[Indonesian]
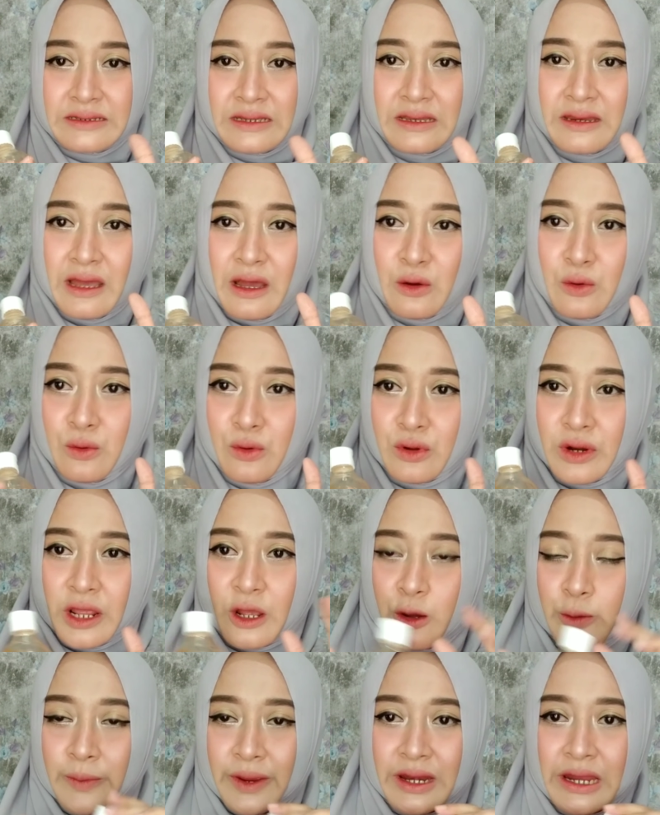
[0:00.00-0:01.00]
Ini aku
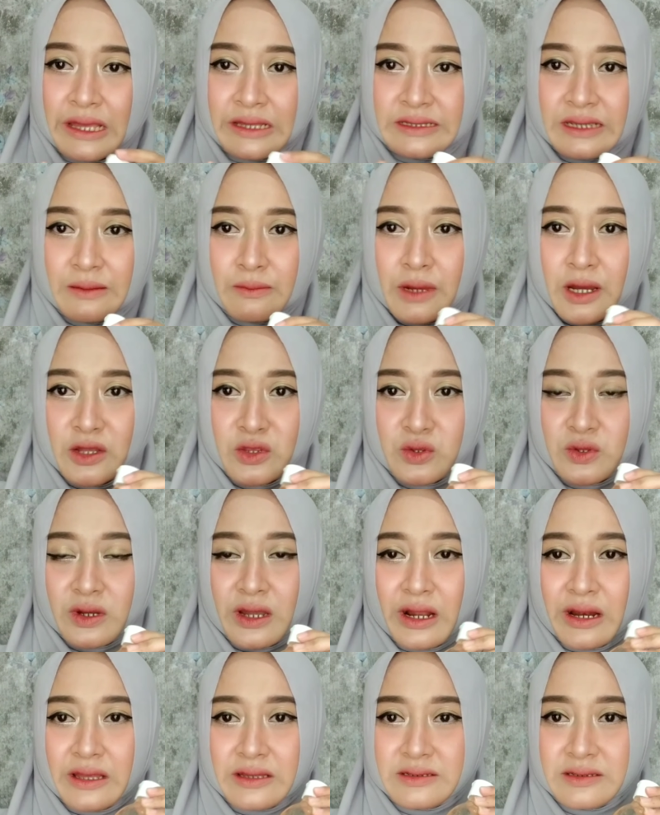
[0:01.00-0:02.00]
rekomendasiin banget untuk
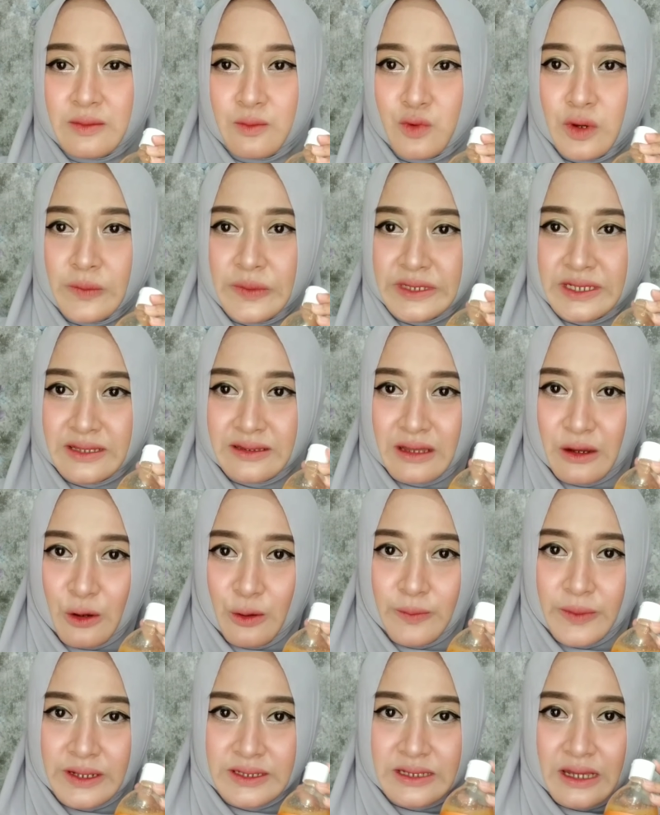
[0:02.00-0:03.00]
kalian semua pecinta
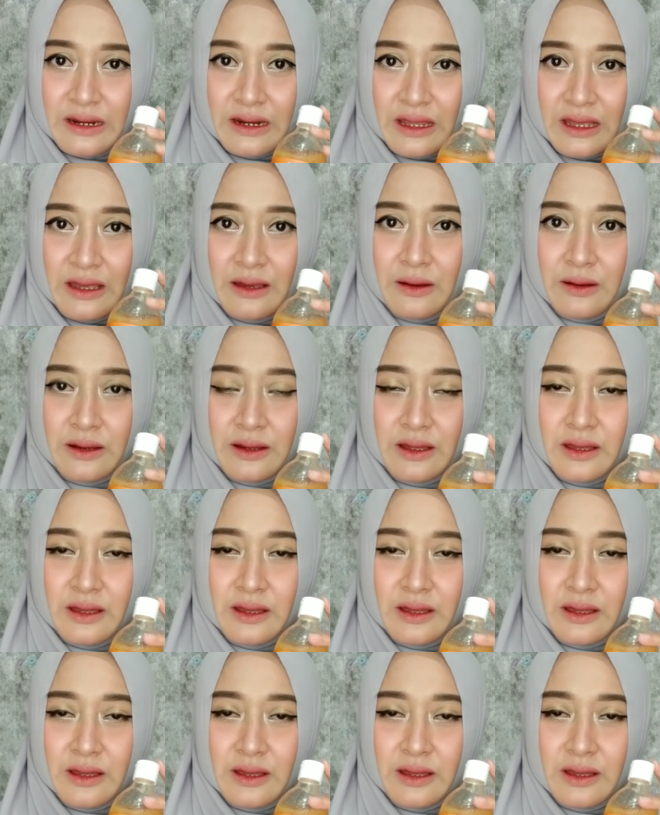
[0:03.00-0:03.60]
kopi di sana.